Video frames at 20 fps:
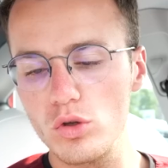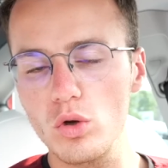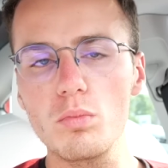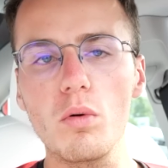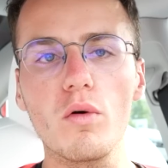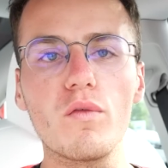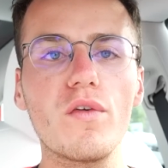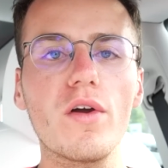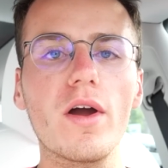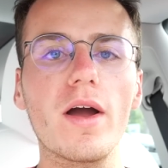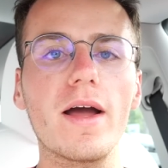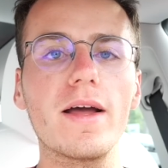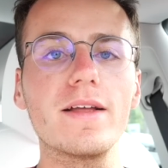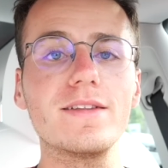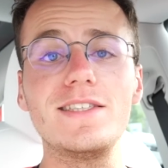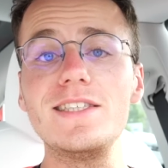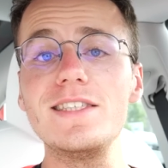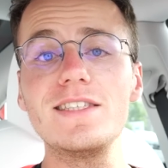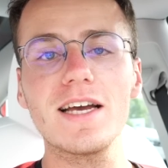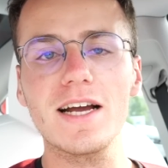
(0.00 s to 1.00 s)
Donc pour faire un
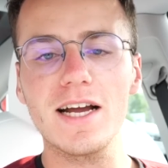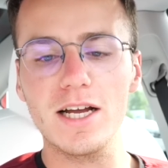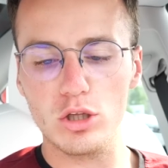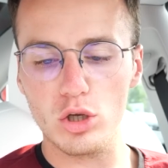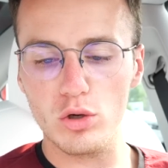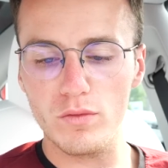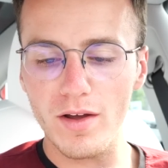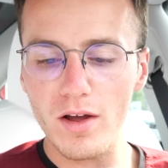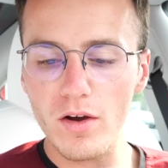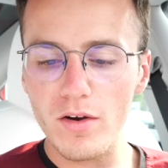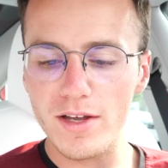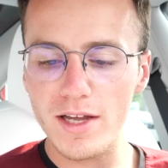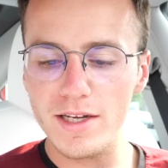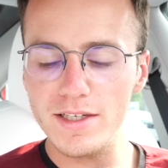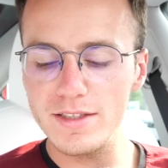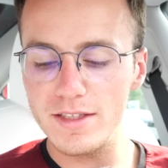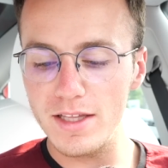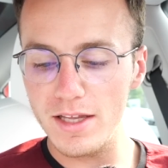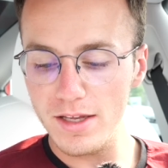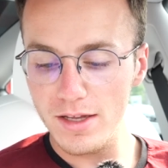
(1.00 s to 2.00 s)
10 à 80 en
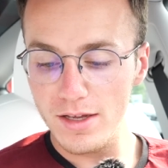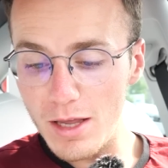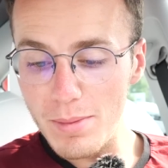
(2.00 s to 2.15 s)
réalité,